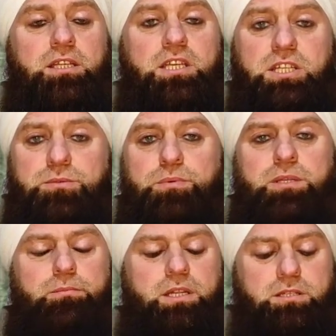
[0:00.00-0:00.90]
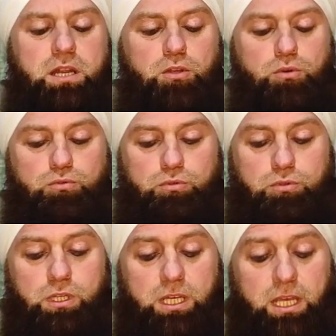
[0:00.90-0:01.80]
hiçbir mecra
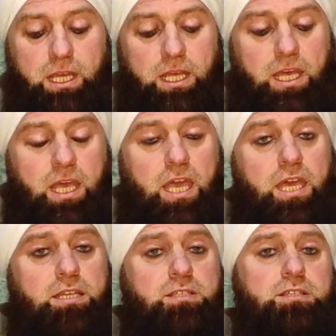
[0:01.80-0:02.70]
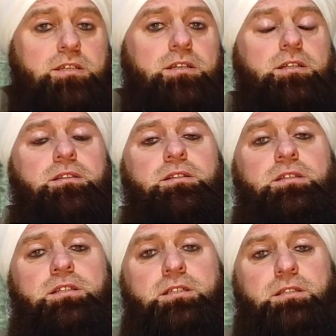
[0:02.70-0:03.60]
yoktur. Her
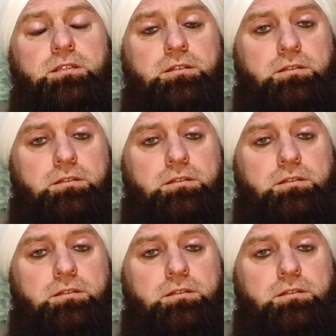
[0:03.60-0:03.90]
sıkıntının